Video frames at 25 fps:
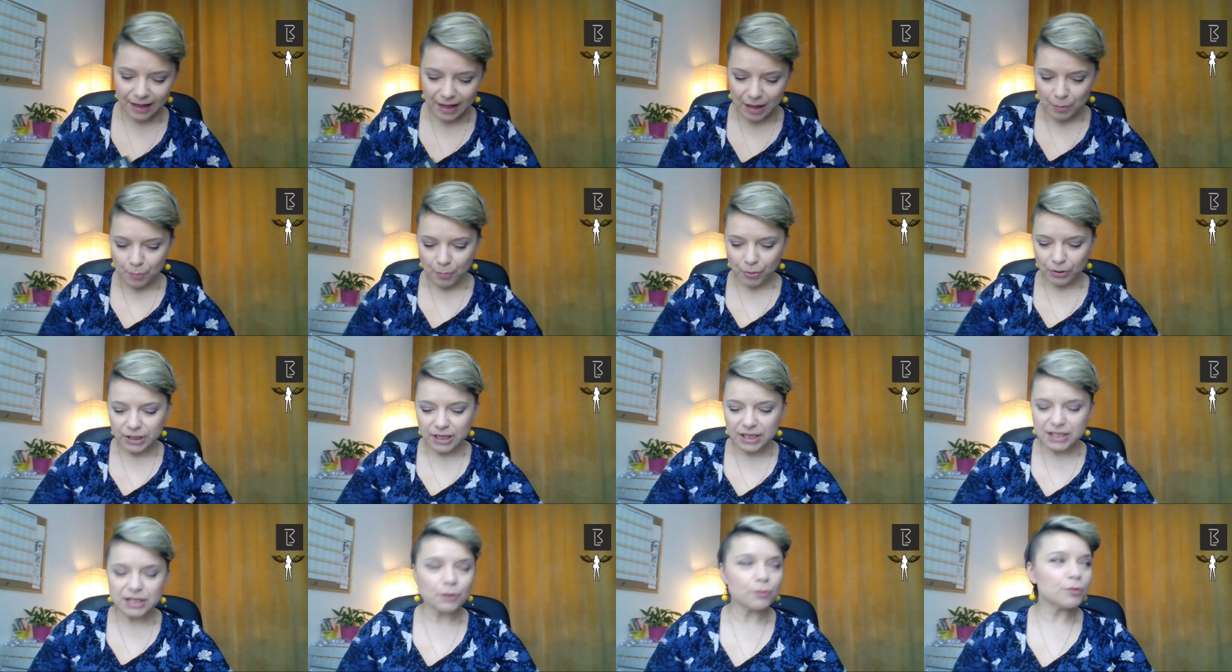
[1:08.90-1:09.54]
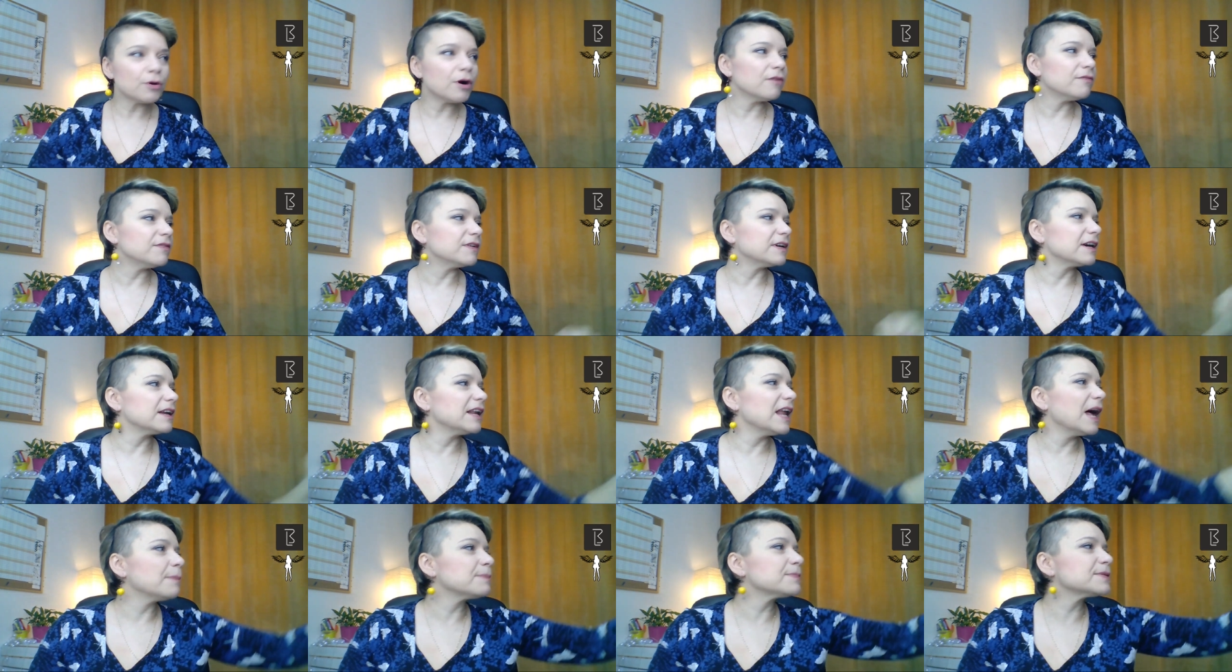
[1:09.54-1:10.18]
Poniedziałkowy
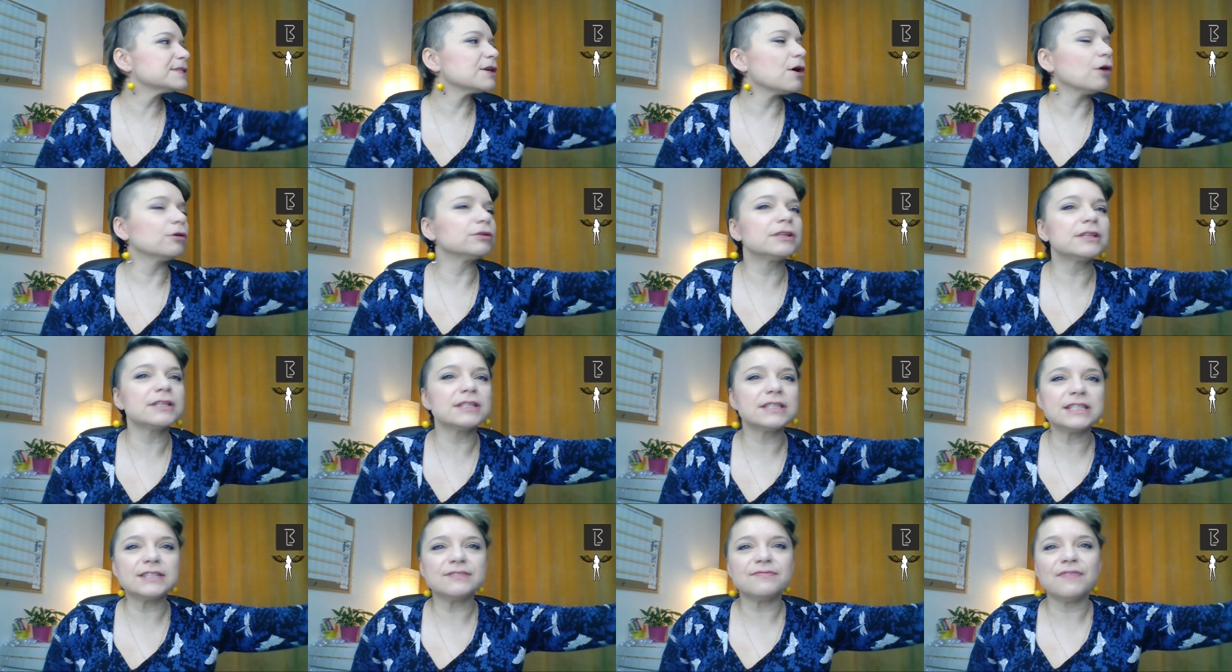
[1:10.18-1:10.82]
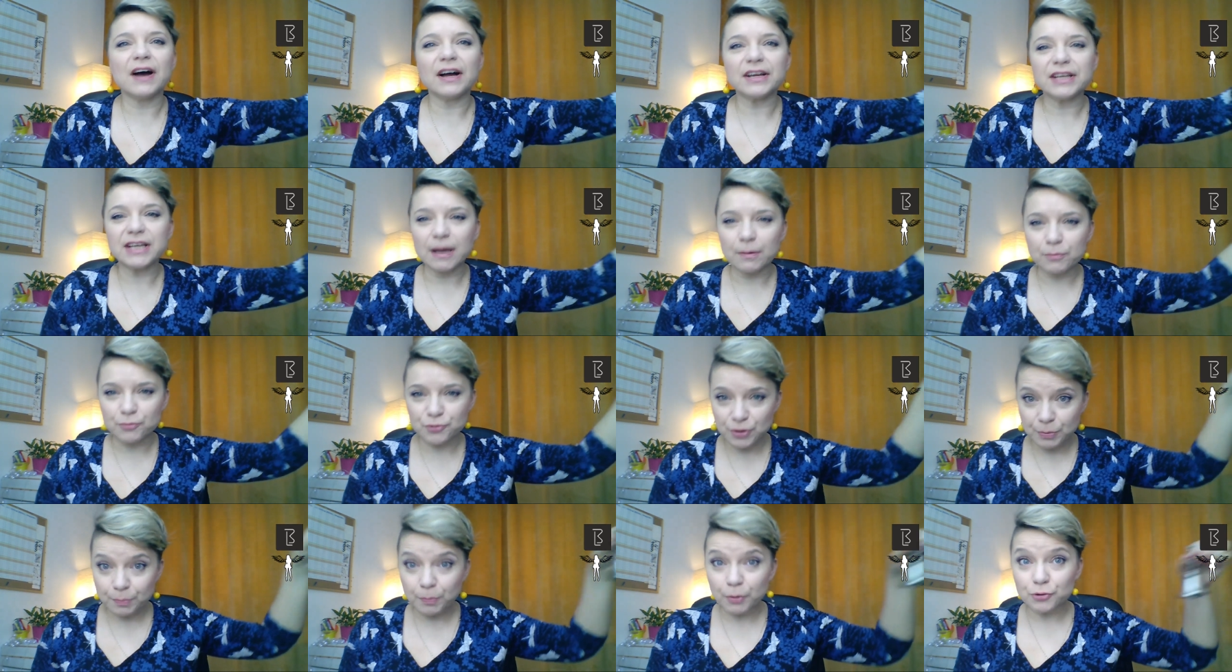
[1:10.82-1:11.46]
klaps,
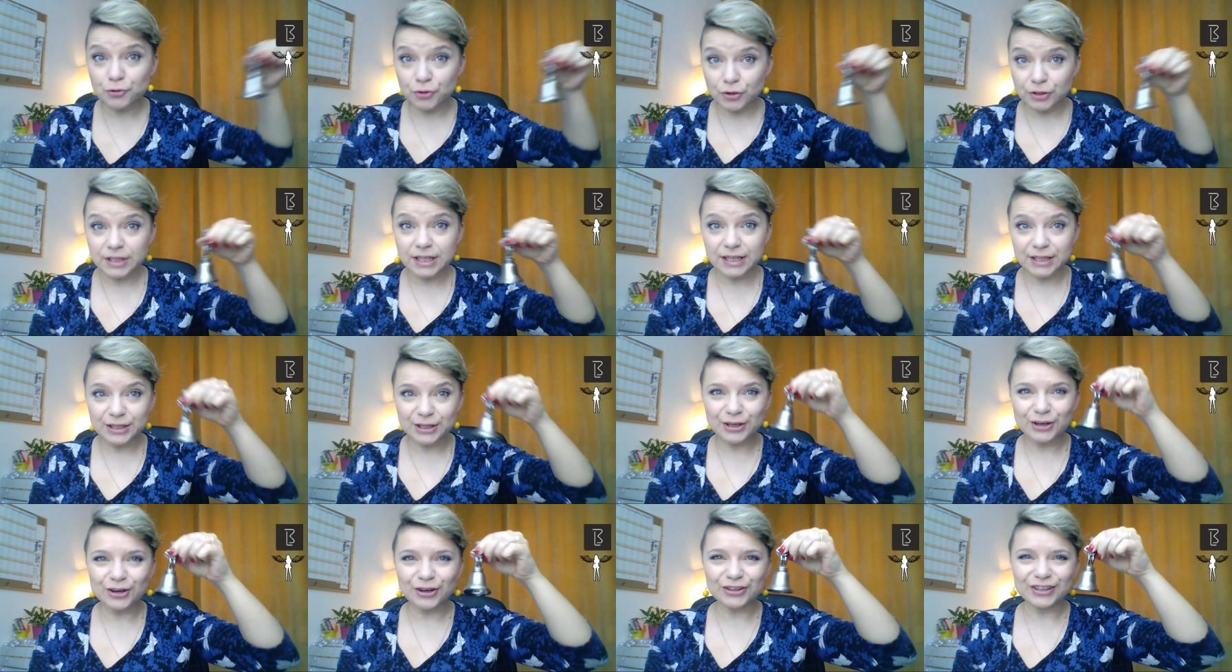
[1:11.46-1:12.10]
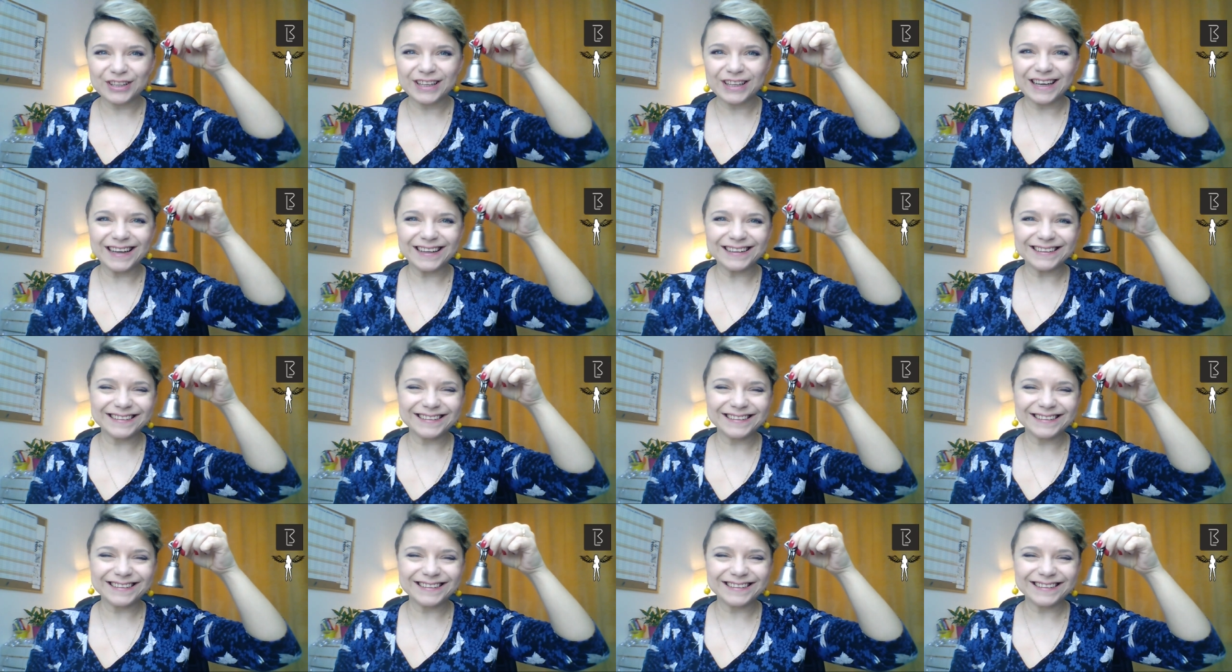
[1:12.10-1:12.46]
oddzwaniam, że początek tygodnia.